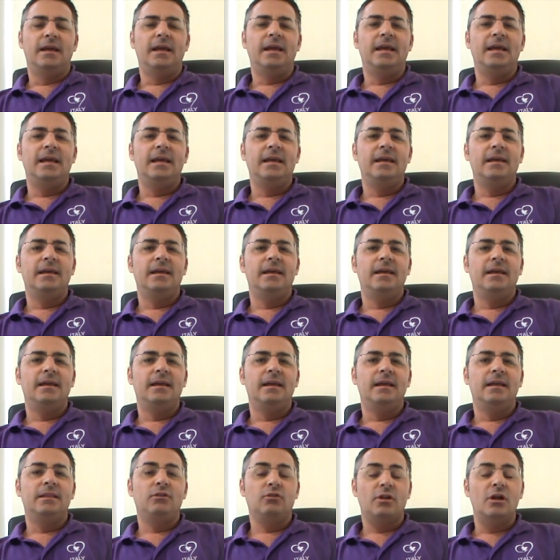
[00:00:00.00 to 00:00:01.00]

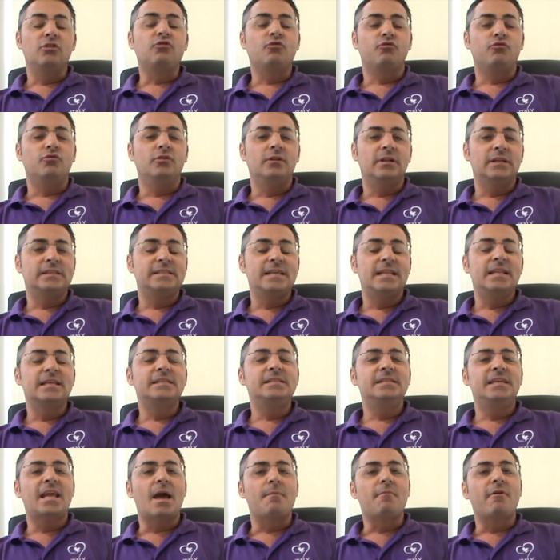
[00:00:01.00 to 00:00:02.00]
E ti ho detto, l'azienda
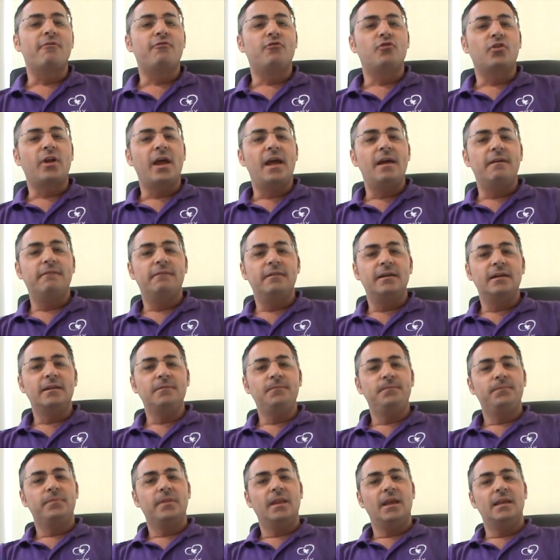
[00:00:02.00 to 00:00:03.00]
si chiama
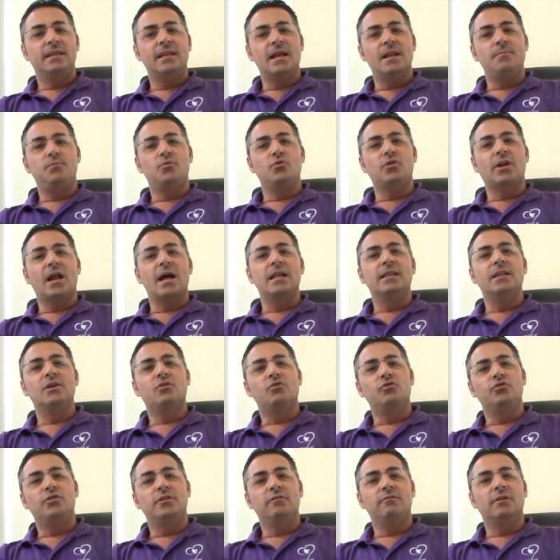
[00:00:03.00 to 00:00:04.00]
Forever ed è il più grande
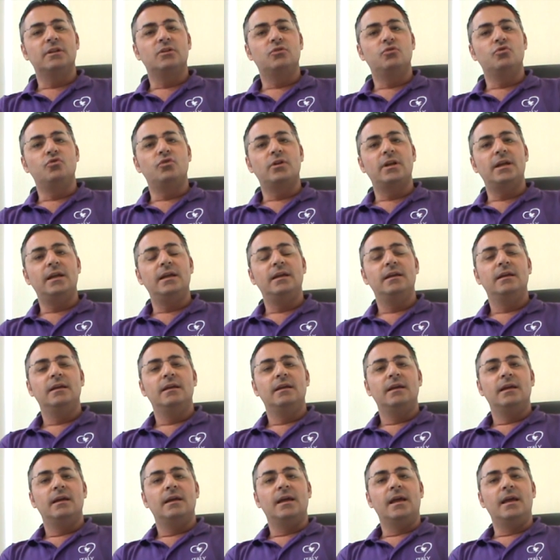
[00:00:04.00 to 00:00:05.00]
coltivatore
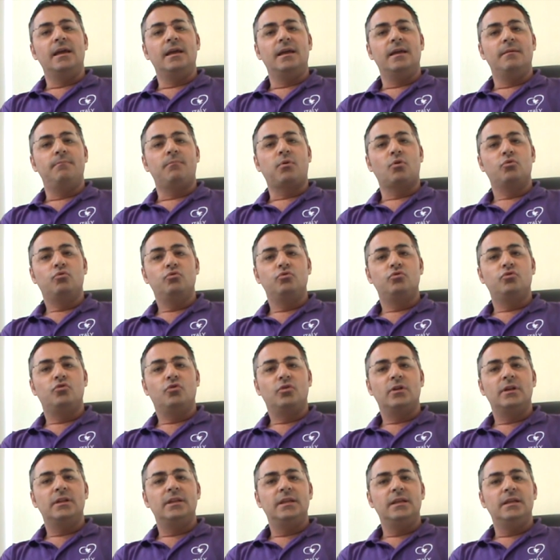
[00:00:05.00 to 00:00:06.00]
e
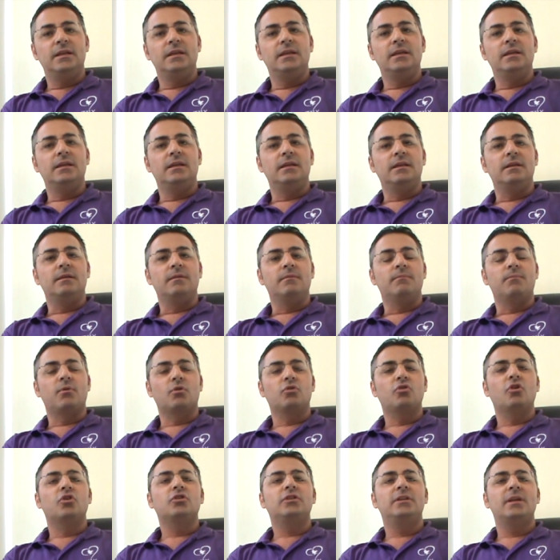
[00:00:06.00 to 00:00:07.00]
produttore di
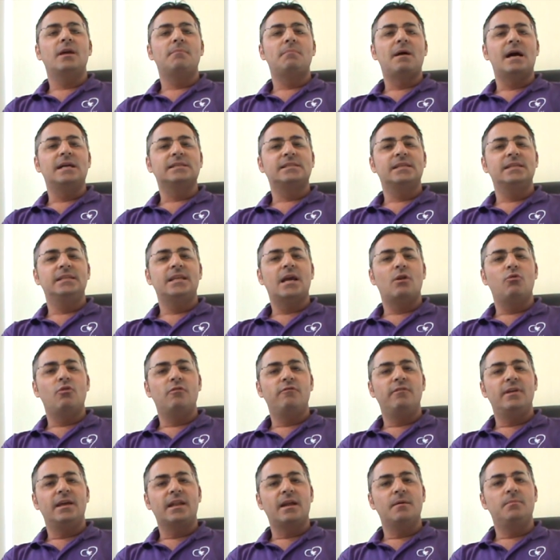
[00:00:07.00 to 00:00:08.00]
prodotti a base di
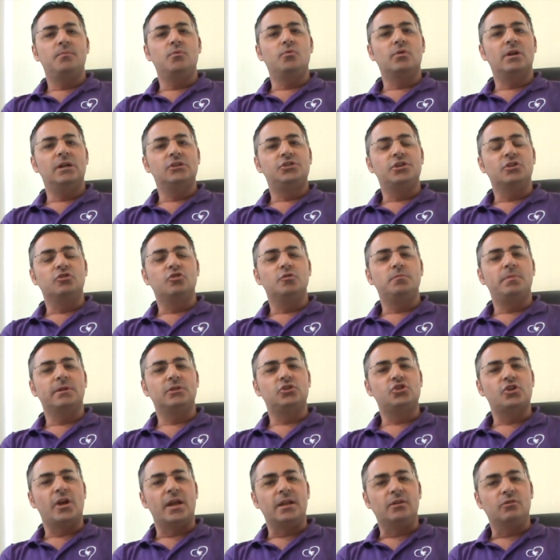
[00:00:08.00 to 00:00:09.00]
aloe vera pura al
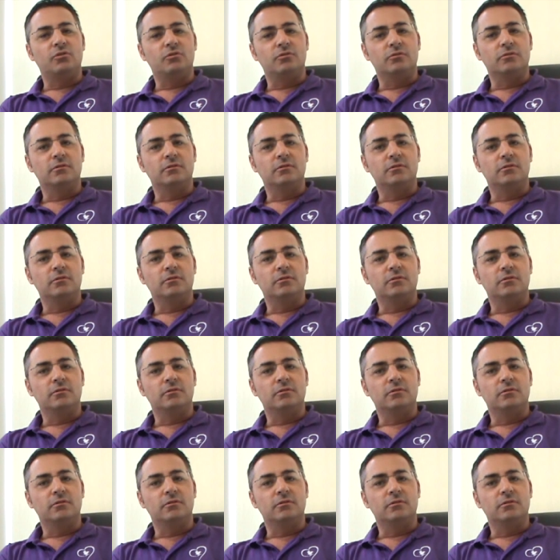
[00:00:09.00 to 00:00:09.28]
100%.